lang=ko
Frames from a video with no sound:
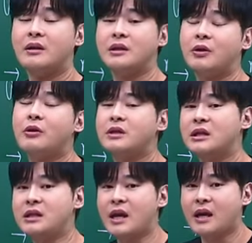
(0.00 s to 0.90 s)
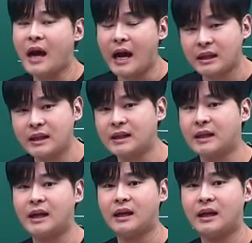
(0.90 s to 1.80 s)
이건 이해가
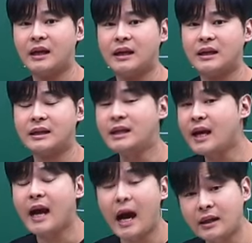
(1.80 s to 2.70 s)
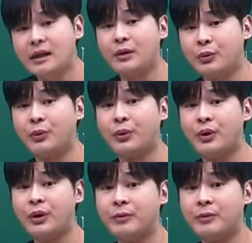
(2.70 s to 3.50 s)
아니라니까. 이해가 아니라고.